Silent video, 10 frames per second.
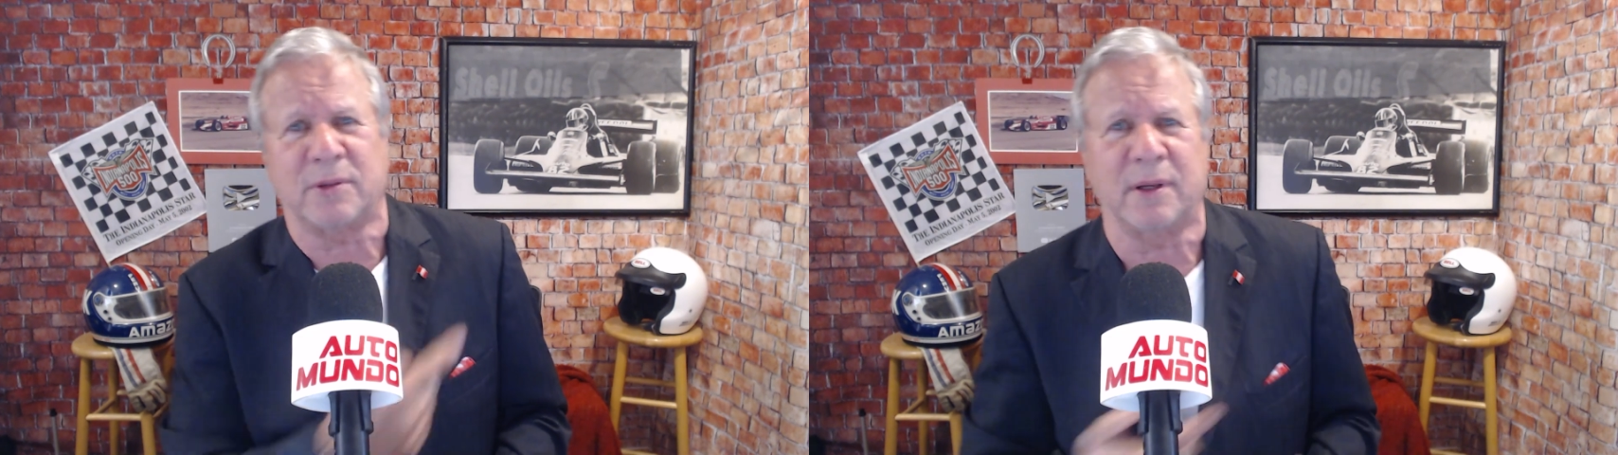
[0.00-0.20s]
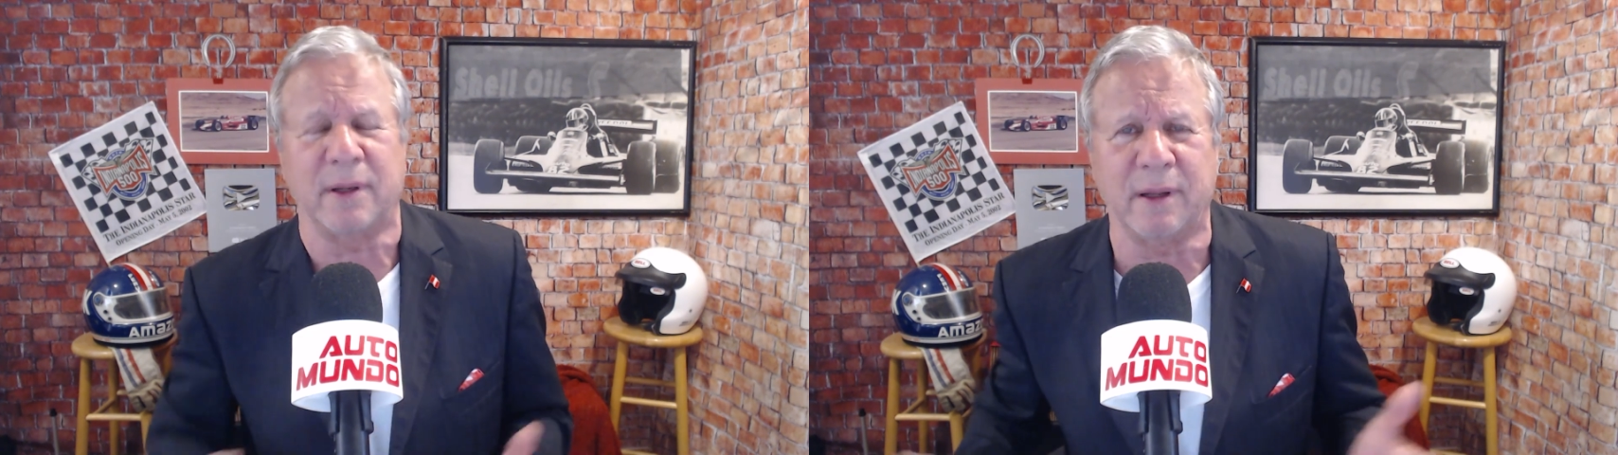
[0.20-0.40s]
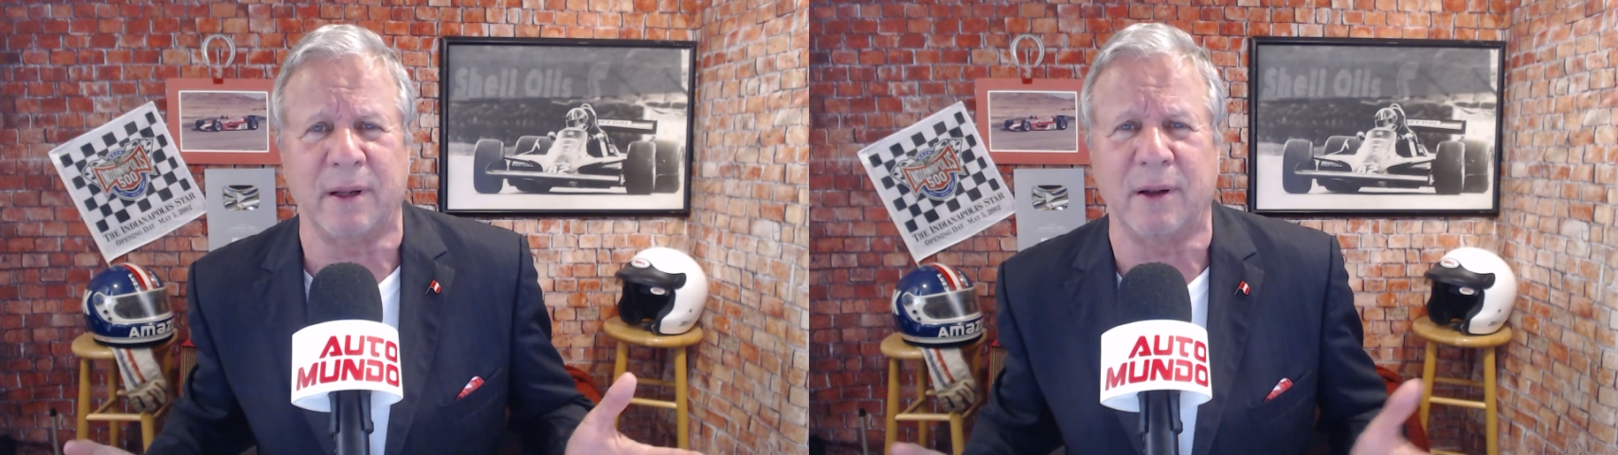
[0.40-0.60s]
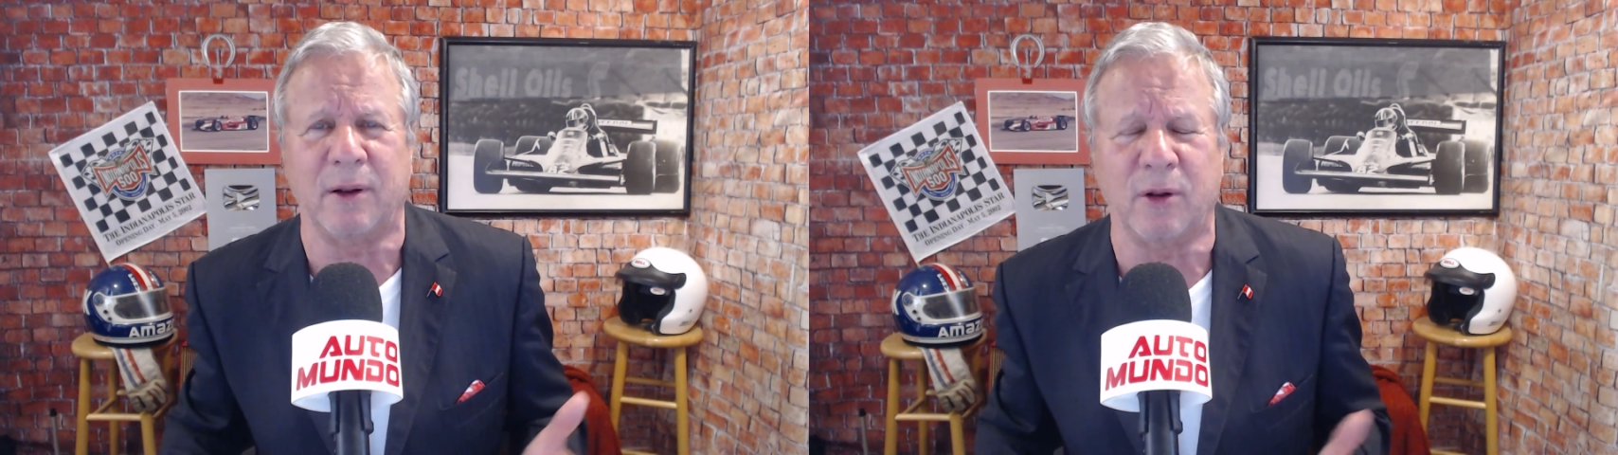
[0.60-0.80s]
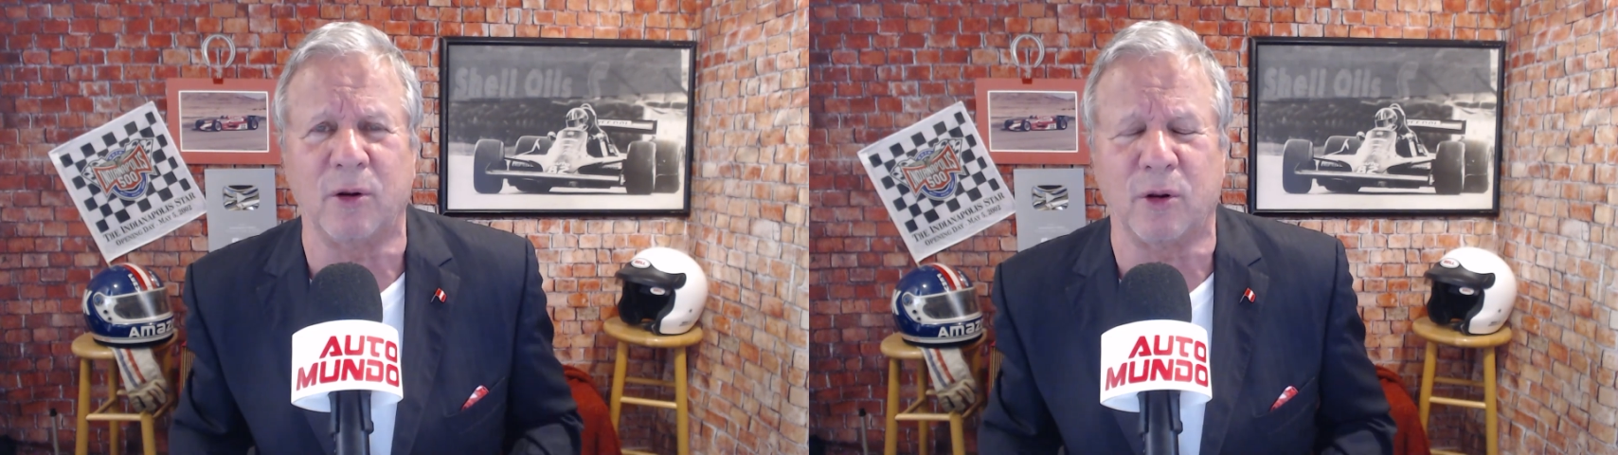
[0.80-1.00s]

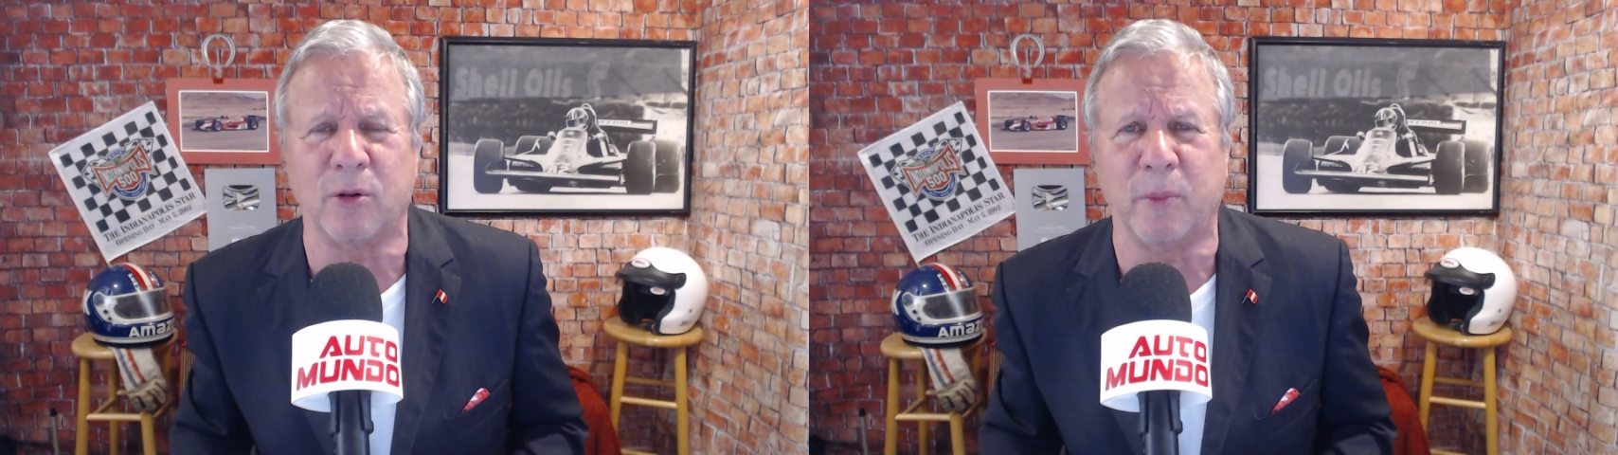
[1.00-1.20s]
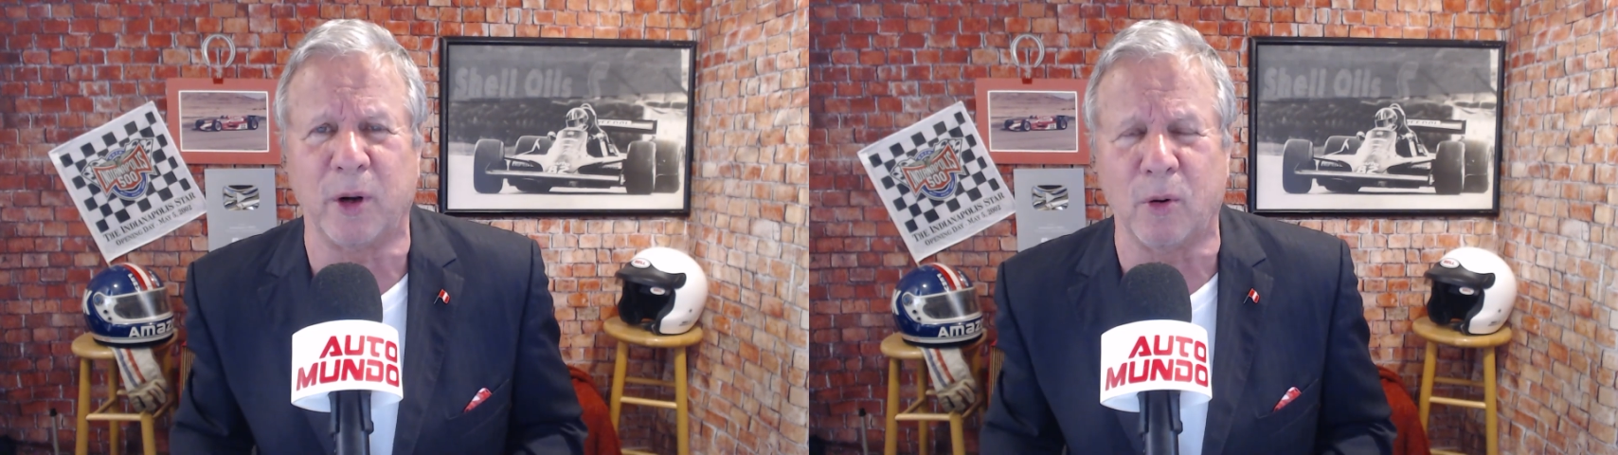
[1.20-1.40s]
lo número